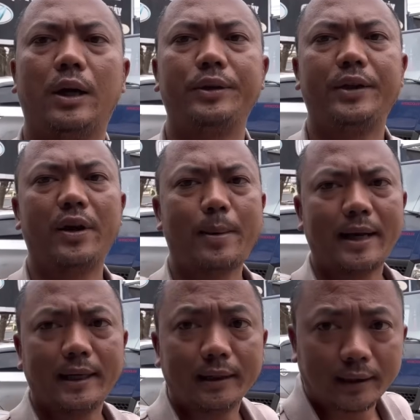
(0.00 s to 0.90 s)
chào anh chị và các
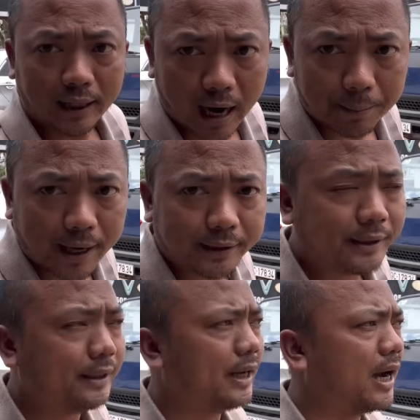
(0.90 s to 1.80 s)
bạn nhé thì ngày hôm nay
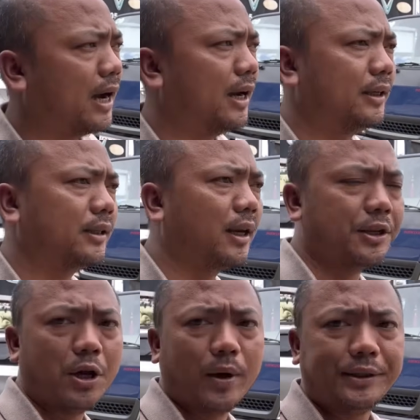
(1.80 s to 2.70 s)
thì à, rất là
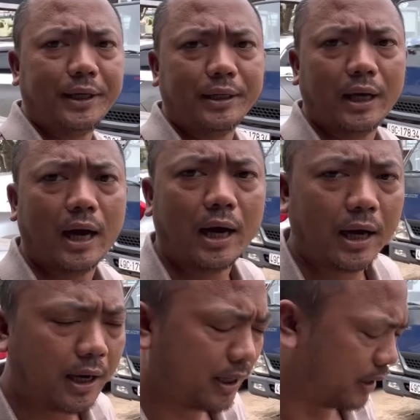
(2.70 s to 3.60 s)
nhiều anh chị
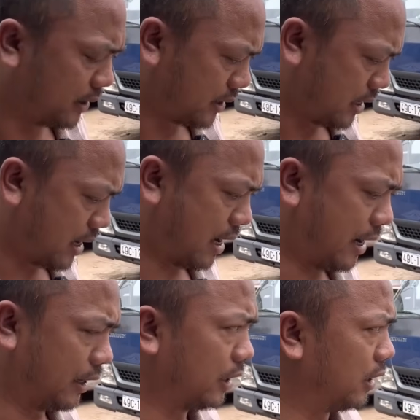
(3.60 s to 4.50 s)
à,
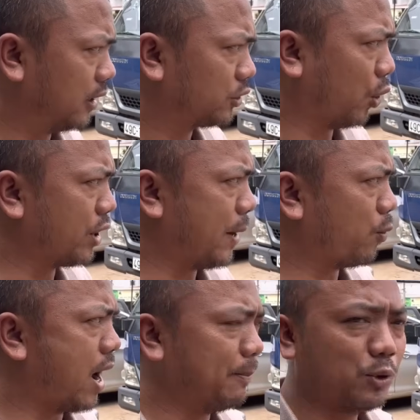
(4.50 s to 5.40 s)
à, tối ngày hôm
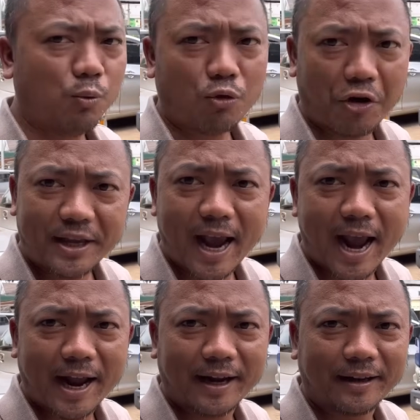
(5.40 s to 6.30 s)
qua em cũng có nhá
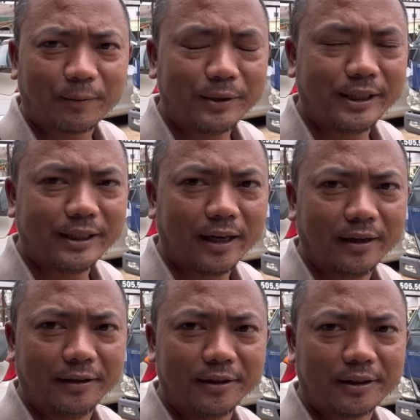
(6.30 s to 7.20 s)
hàng quý chị nhá
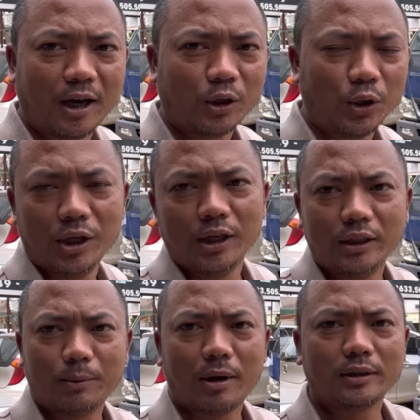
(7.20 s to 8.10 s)
lướt sơ thôi
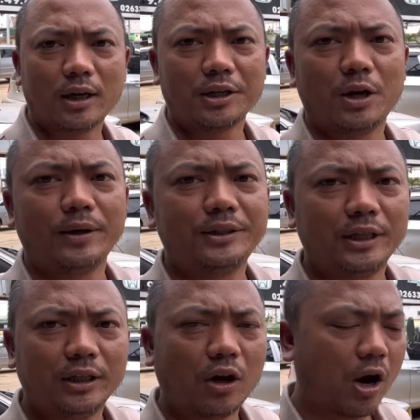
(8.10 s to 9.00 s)
nhưng mà rất là nhiều anh
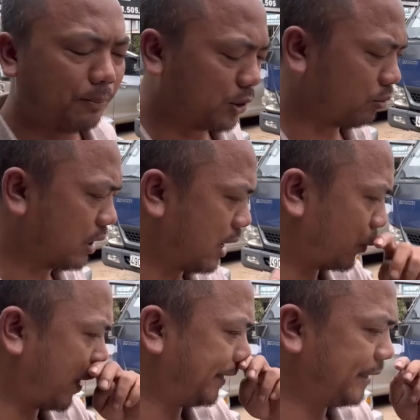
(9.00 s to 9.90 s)
chị hỏi em chung là
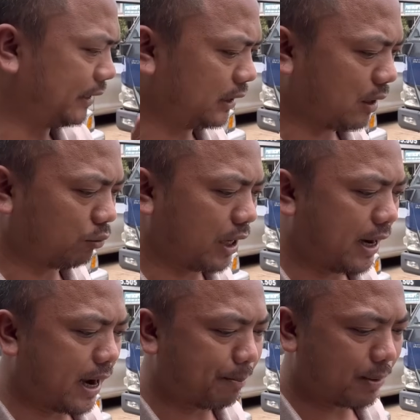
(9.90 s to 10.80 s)
quay chi tiết tổng
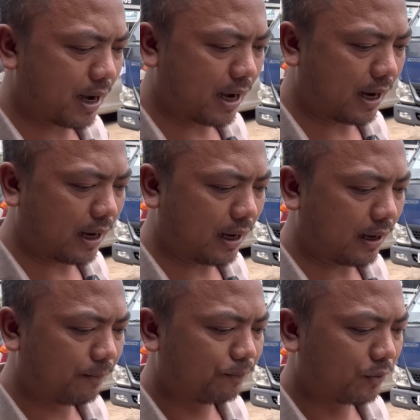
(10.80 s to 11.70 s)
thể em à,
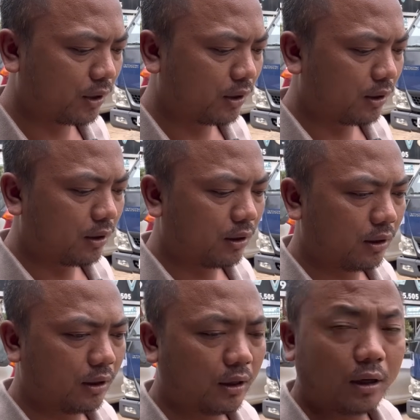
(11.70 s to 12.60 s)

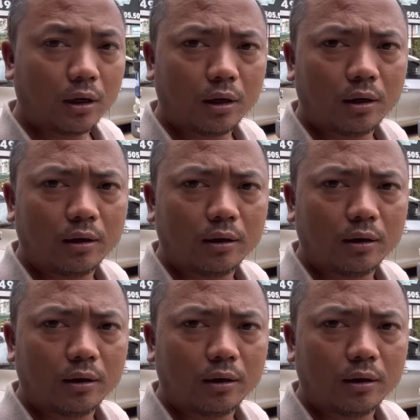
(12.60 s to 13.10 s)
à,